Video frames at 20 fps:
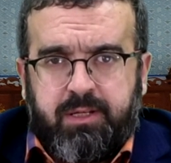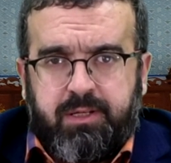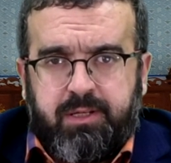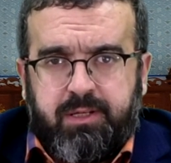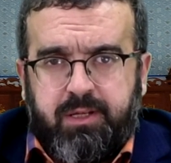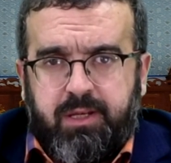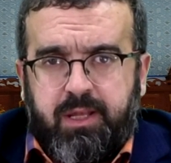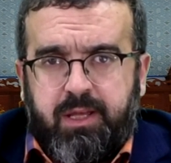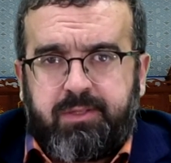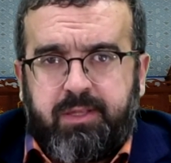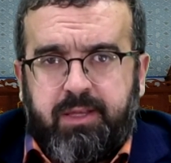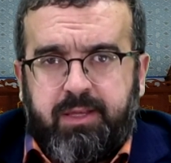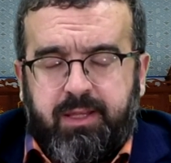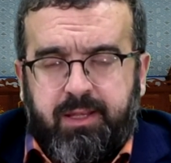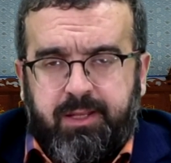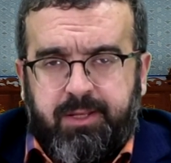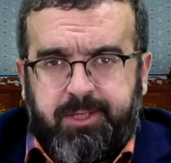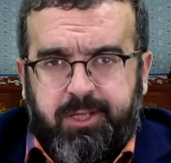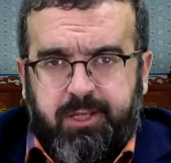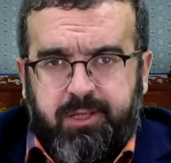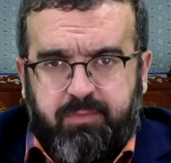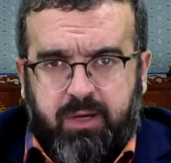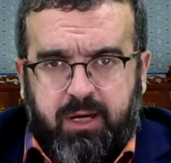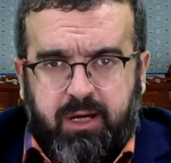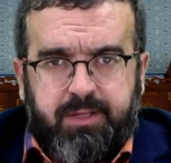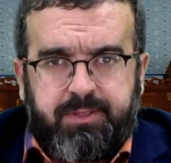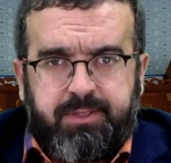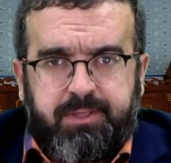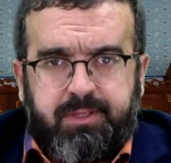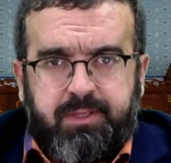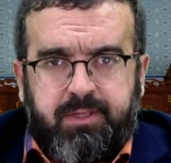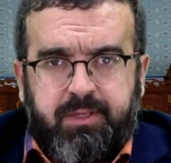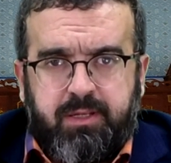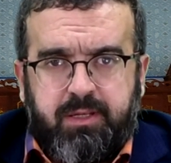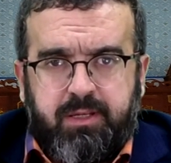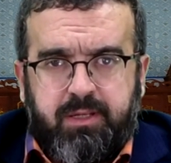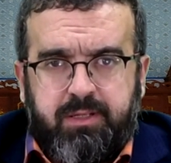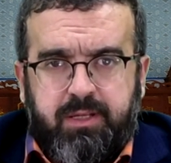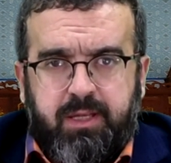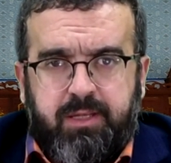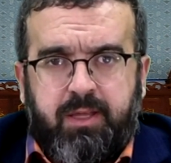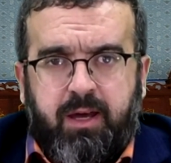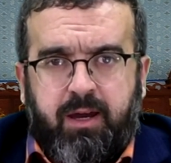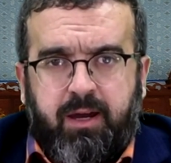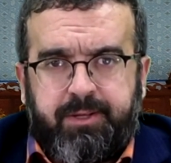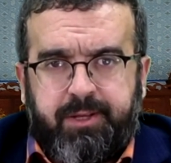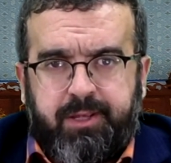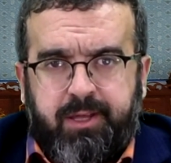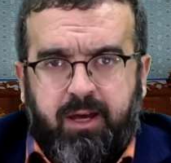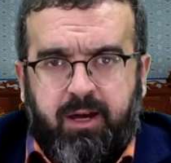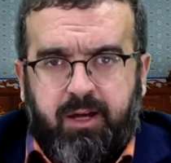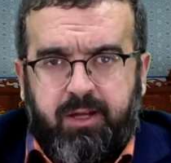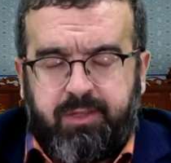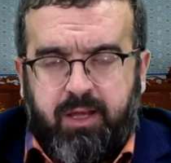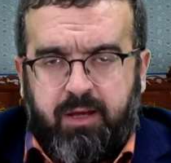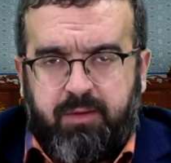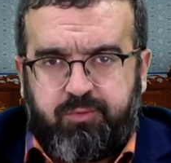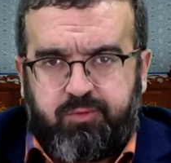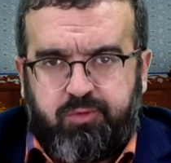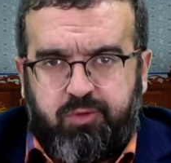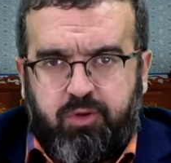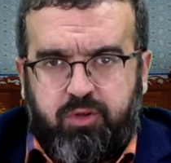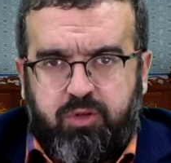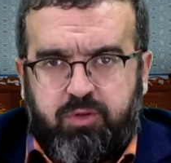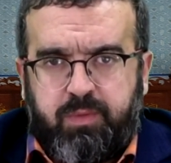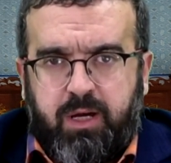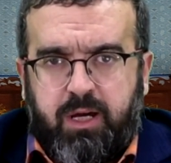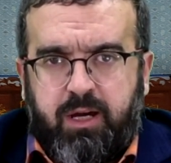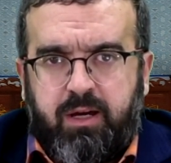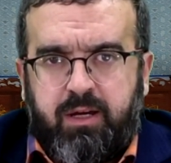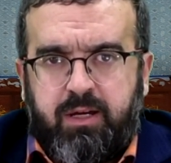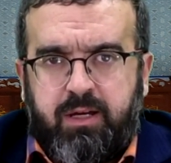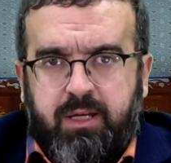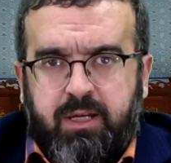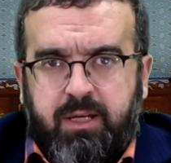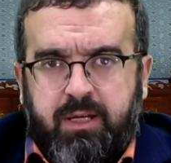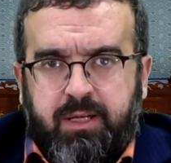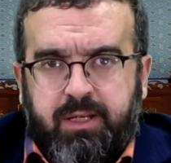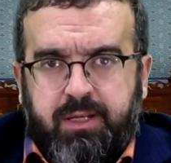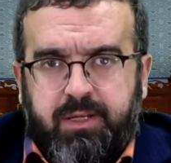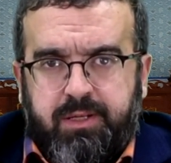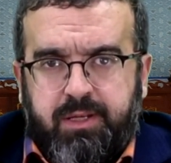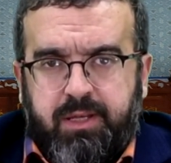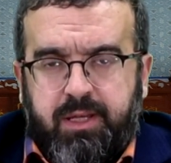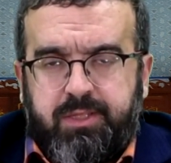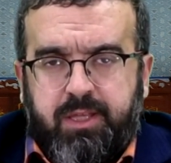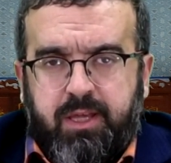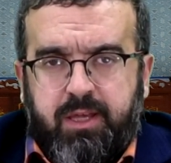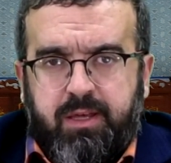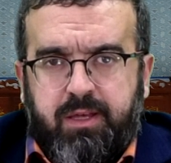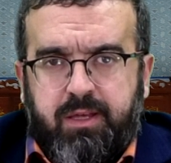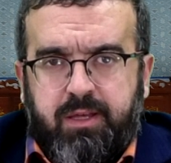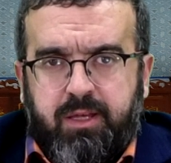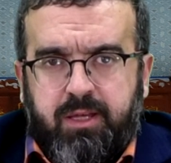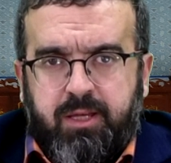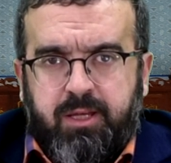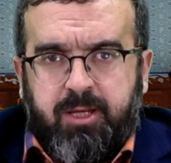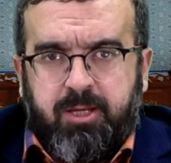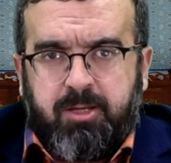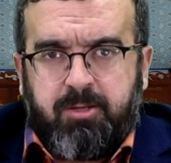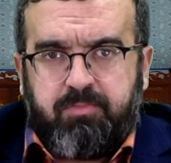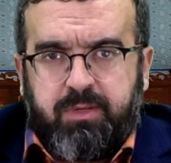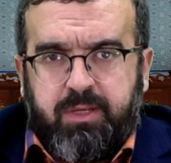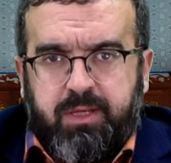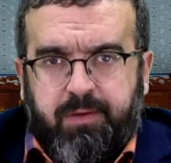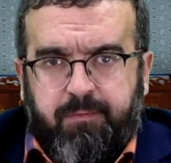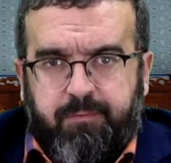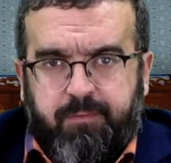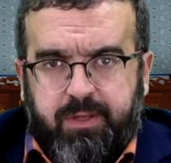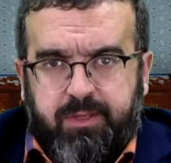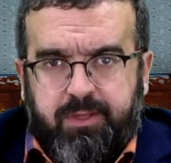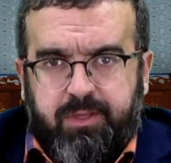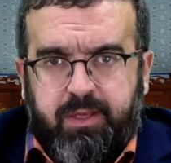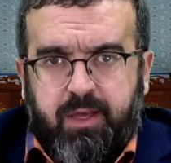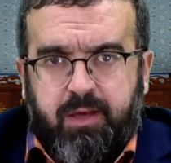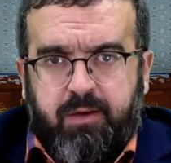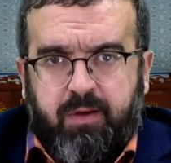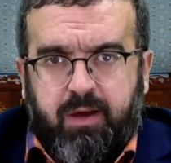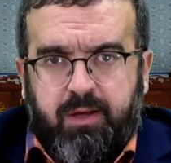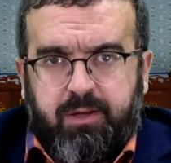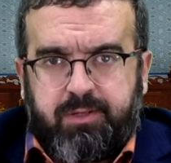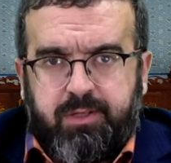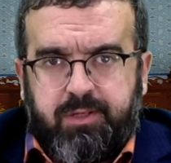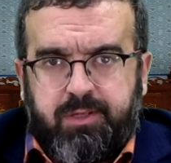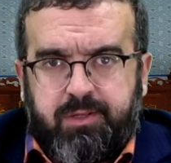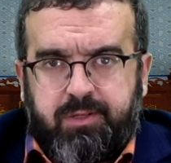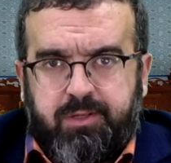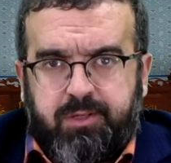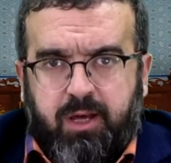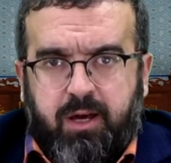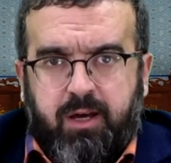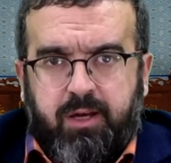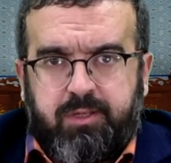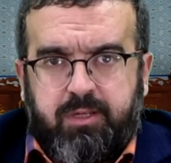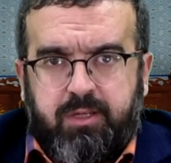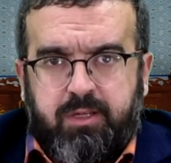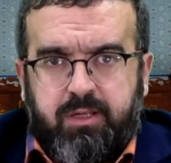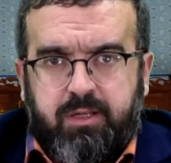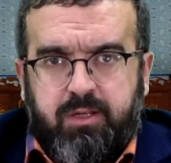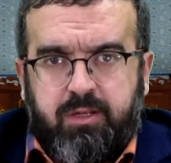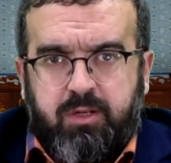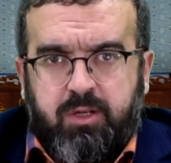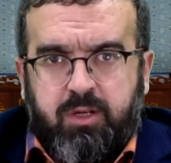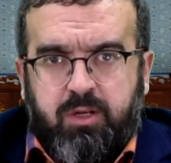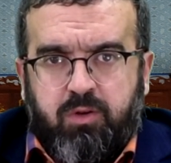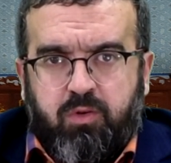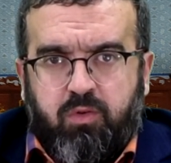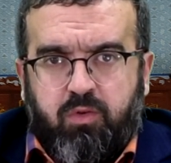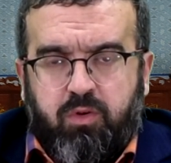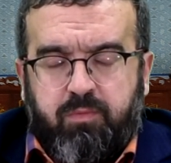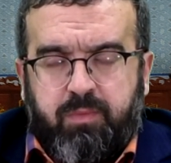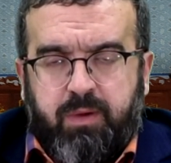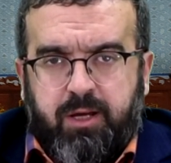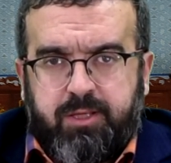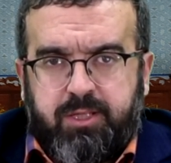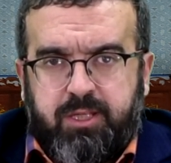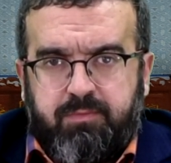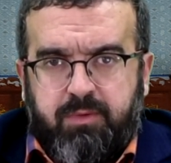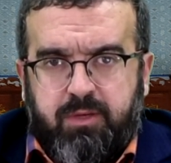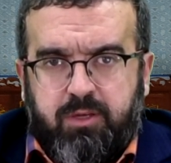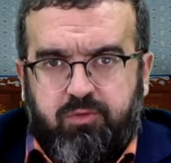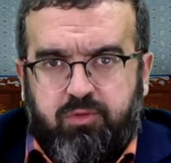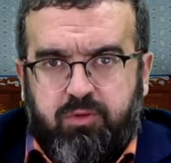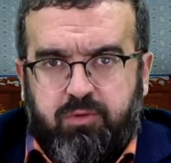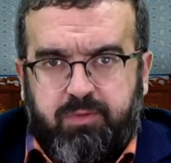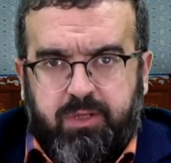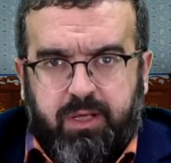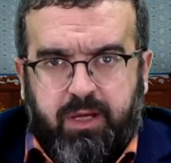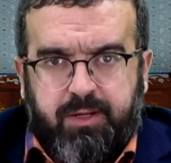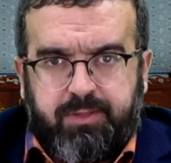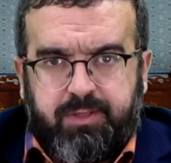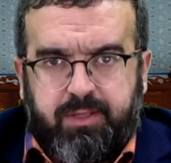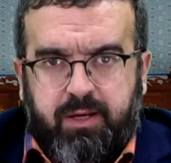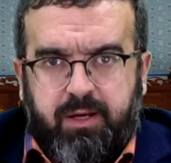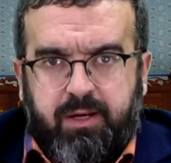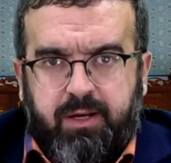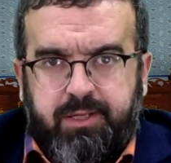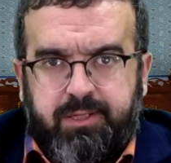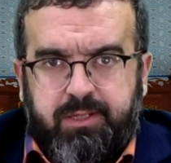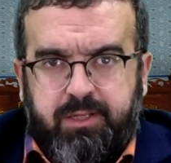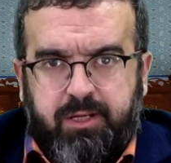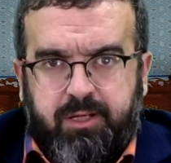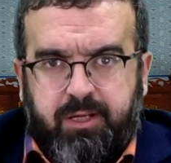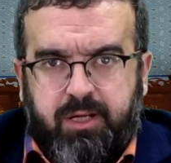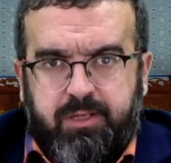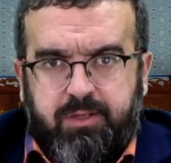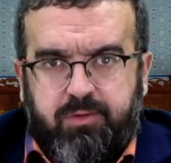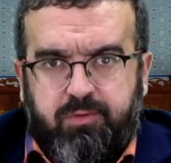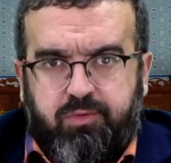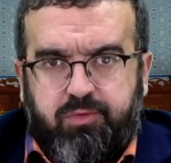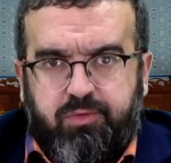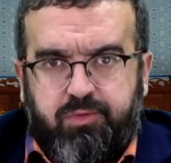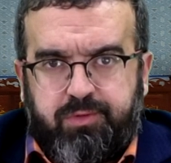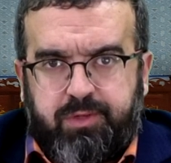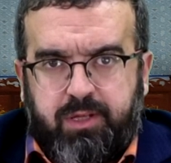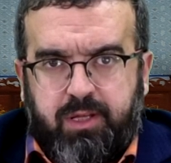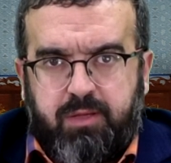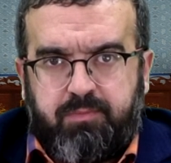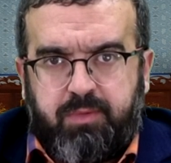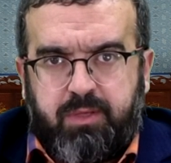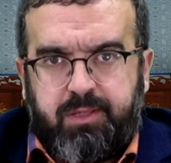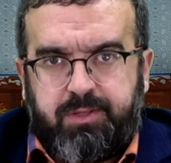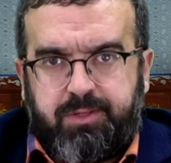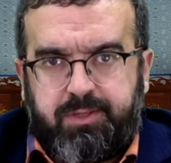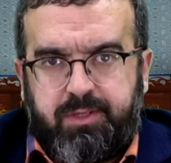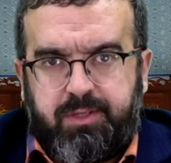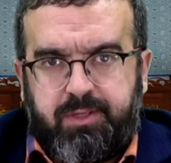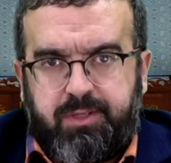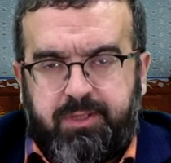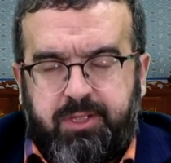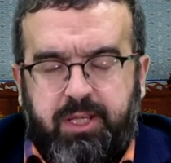ne de iltimas ne de araya adam sokma ne de bir fidye vardır ta ki o mahkeme-i kübrada yakayı kurtarabilirsiniz.